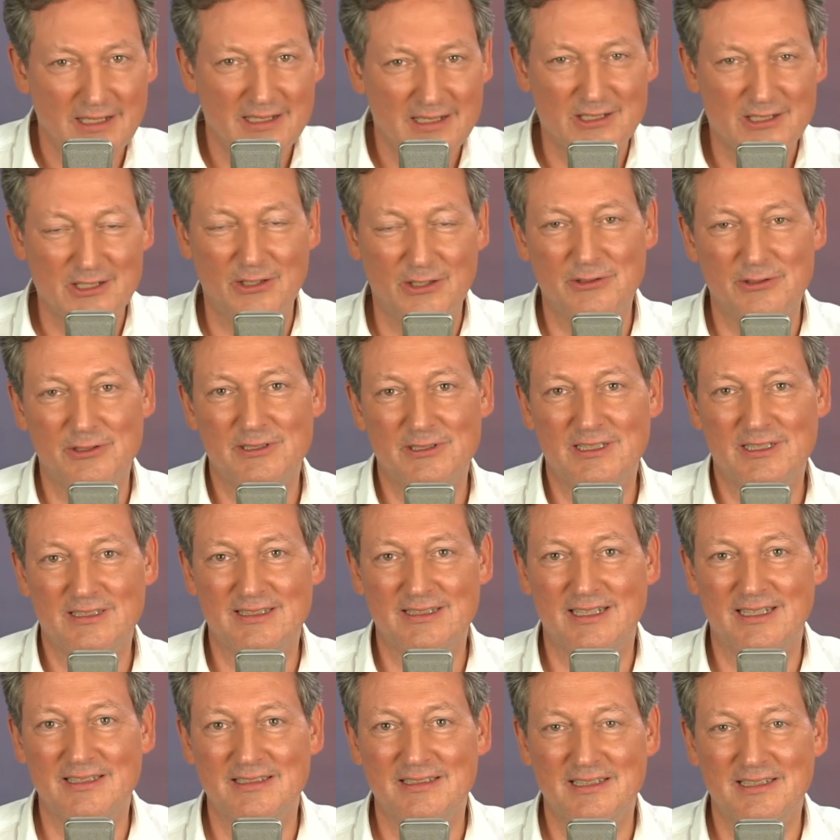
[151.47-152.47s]
Schaut euch das
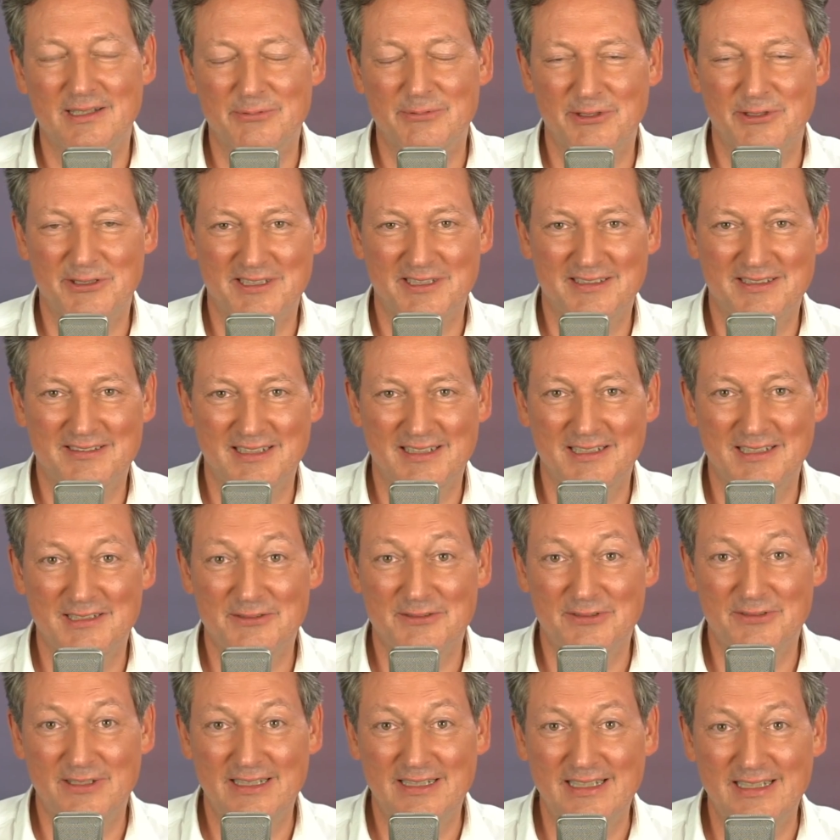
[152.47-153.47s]
an, ich habe euch das
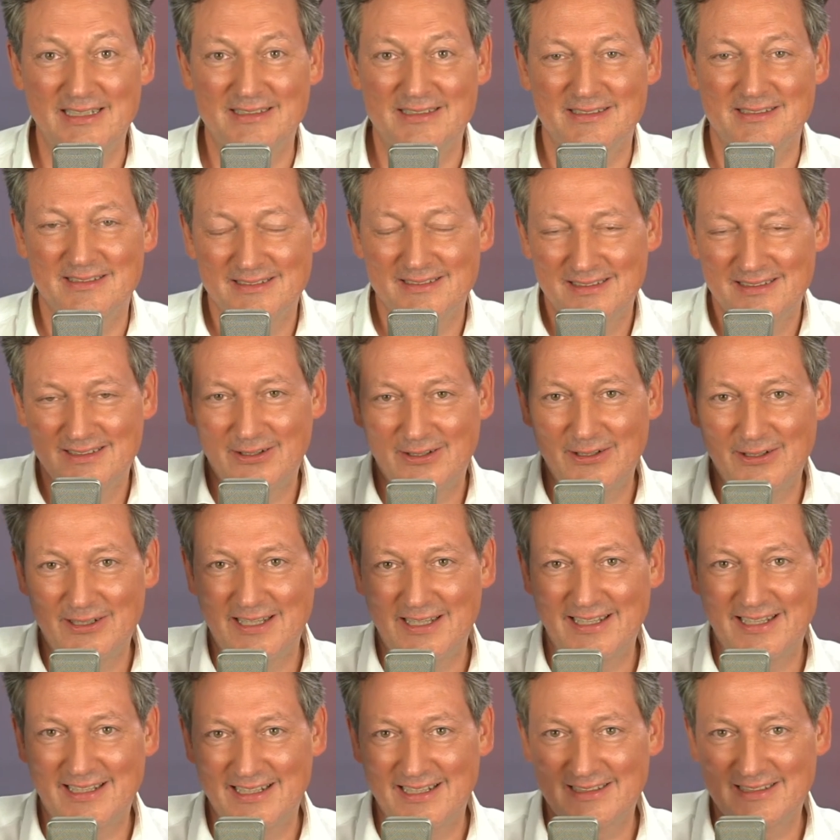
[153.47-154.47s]
alles verlinkt.
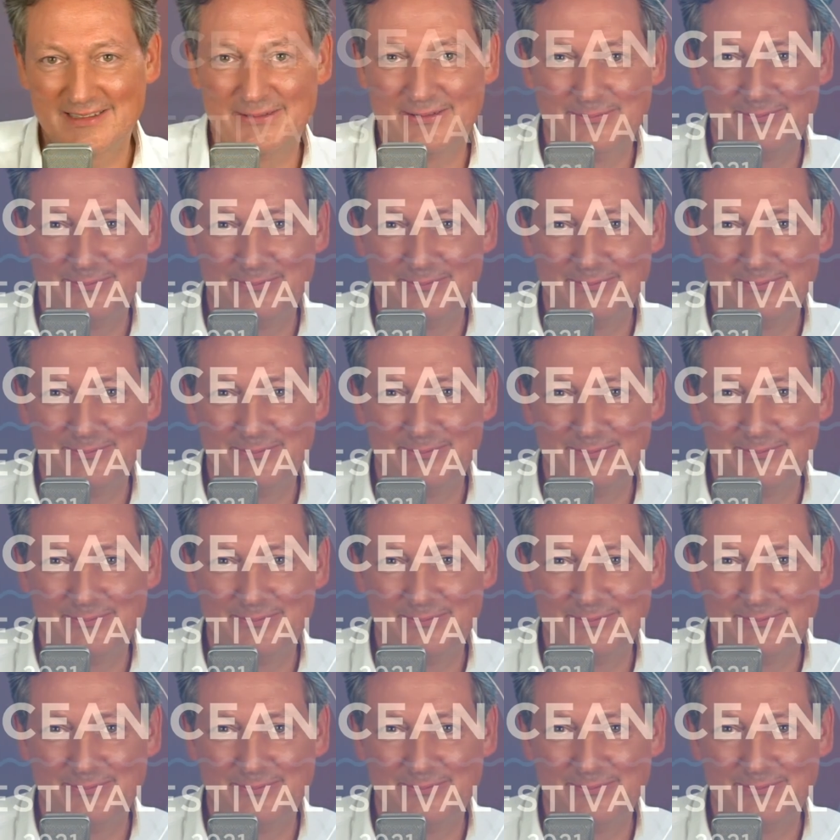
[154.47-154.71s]
Euer Eckhardt.